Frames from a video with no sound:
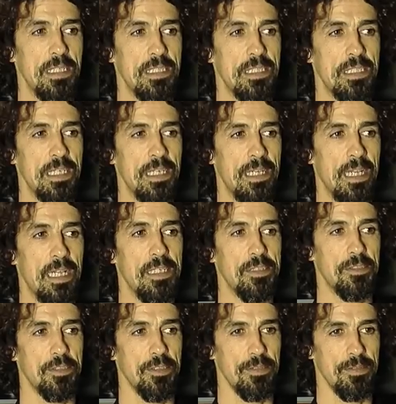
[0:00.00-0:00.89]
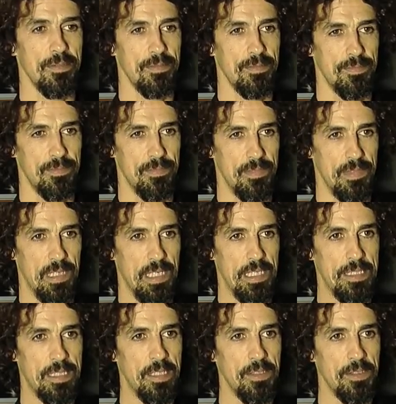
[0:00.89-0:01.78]
hice Nelson,
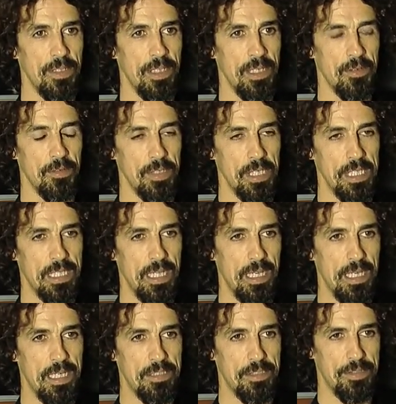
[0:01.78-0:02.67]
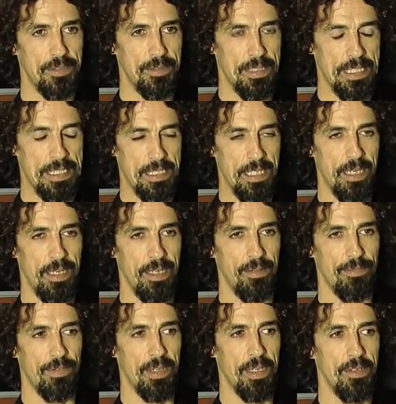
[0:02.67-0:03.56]
el intento de conquista de Nelson en
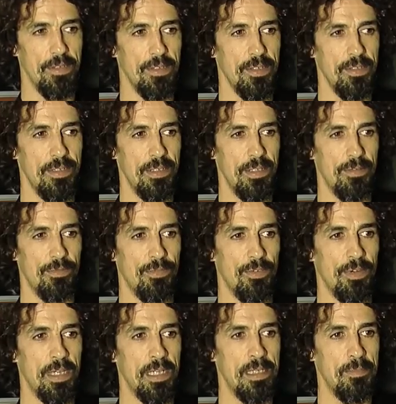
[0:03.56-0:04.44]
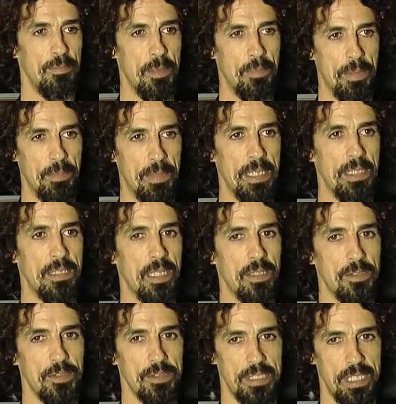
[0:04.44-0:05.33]
Tenerife, ¿no? Y fue mi primer
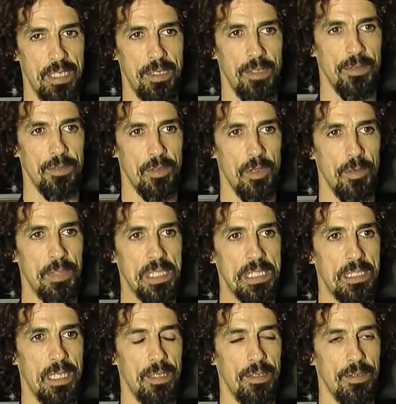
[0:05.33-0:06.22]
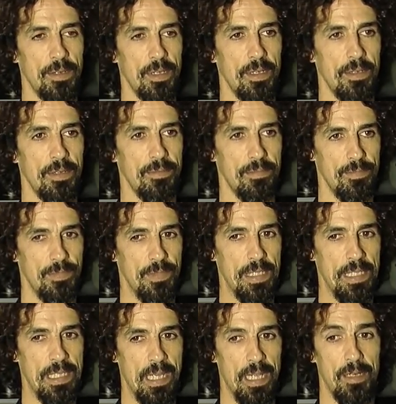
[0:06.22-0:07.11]
intento serio, de un cómic serio, que,
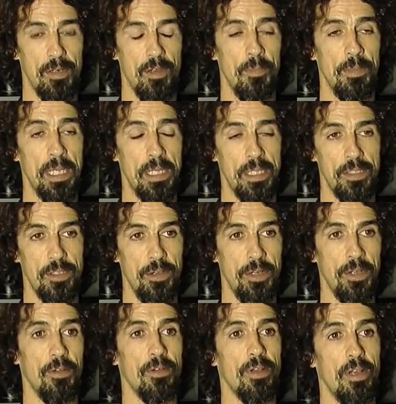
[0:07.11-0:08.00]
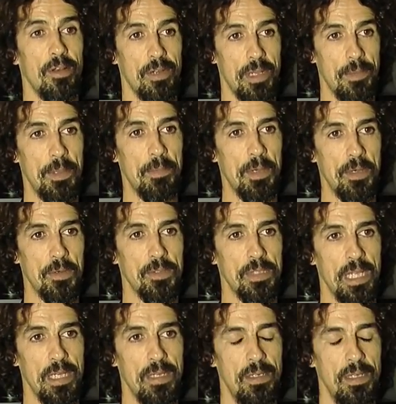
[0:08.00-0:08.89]
y es el cómic histórico, que es lo que a mí me
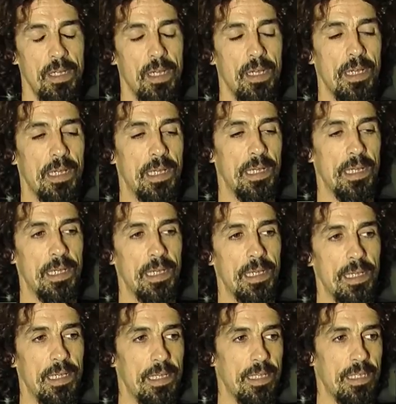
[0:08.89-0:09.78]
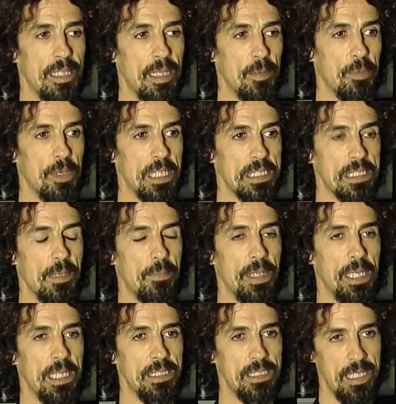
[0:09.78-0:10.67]
gusta, ¿no? Y después de esa
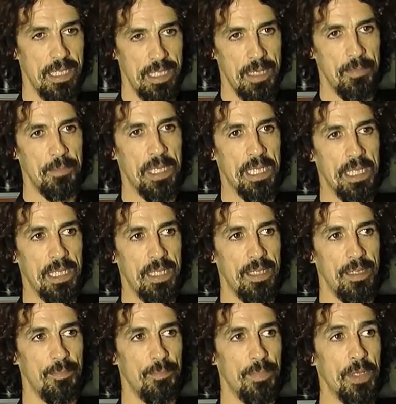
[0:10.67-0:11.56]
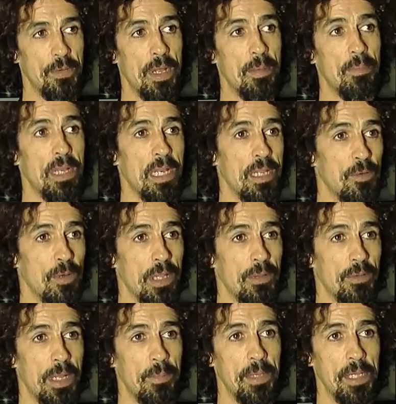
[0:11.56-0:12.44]
experiencia ya me vi una película
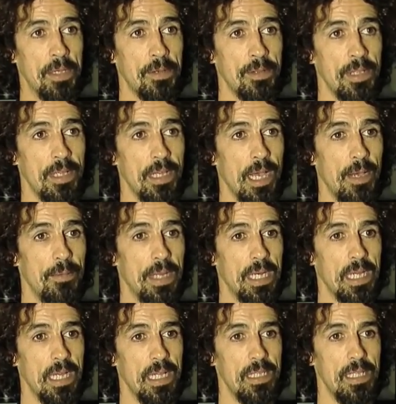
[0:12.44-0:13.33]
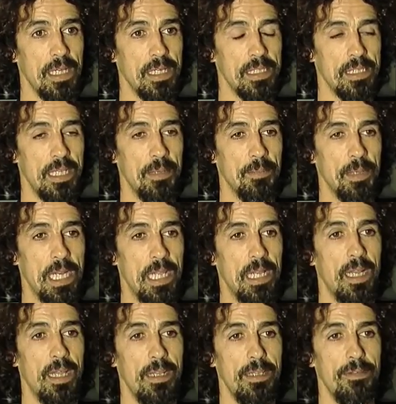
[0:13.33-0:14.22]
de un amigo de Javier Caldas que se llama La
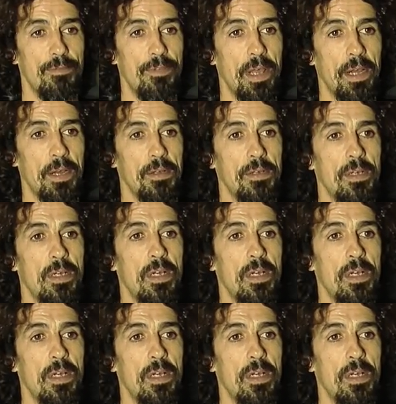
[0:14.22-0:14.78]
Isla del Infierno